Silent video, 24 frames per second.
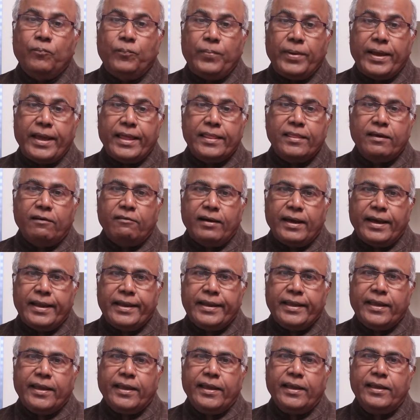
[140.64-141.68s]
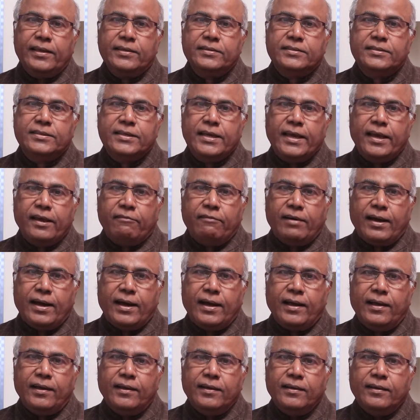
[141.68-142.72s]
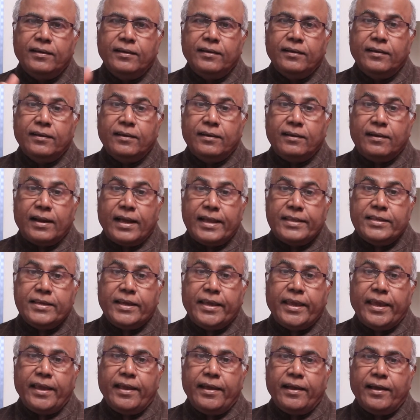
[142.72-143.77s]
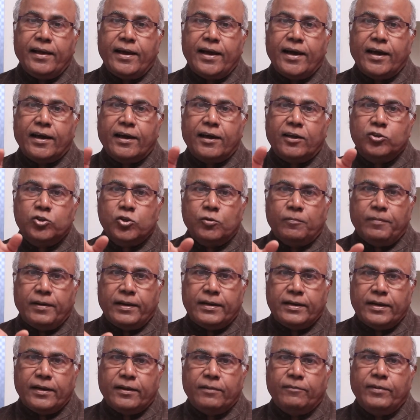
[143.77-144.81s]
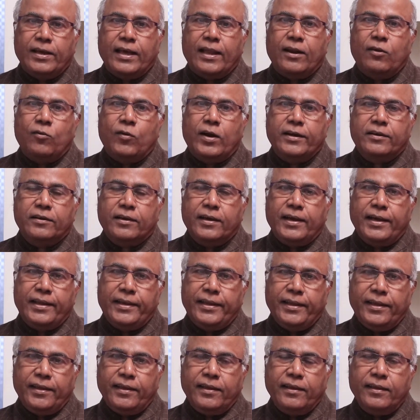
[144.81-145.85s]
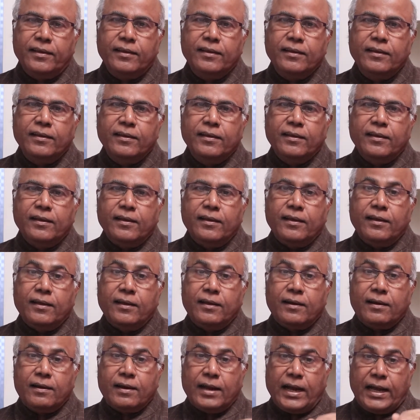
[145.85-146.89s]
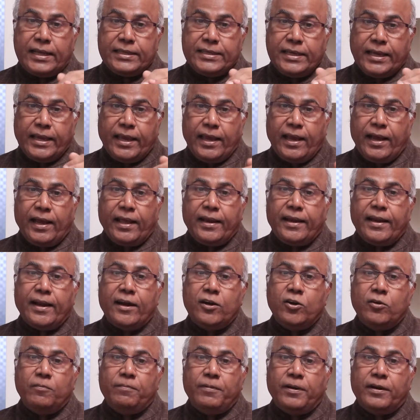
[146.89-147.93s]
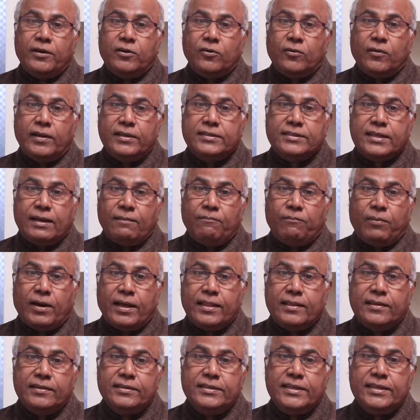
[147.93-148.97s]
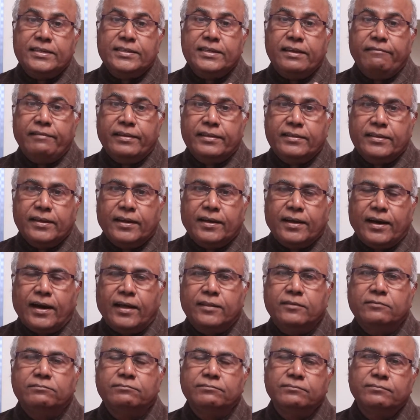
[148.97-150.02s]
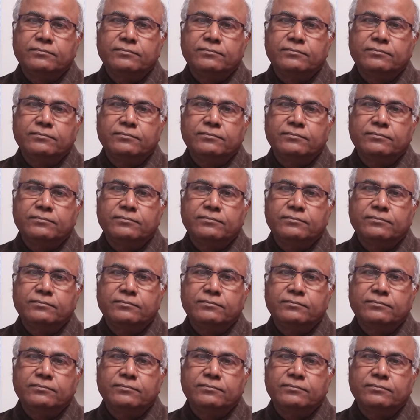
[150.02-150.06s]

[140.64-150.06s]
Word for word: పేదవారికి సేవ రాజకీయంగా ఖర్చు పెట్టడమే అలవాటు కానీ రాజకీయాన్ని అడ్డుపెట్టుకుని సంపాదన చేసే వ్యక్తి కాదు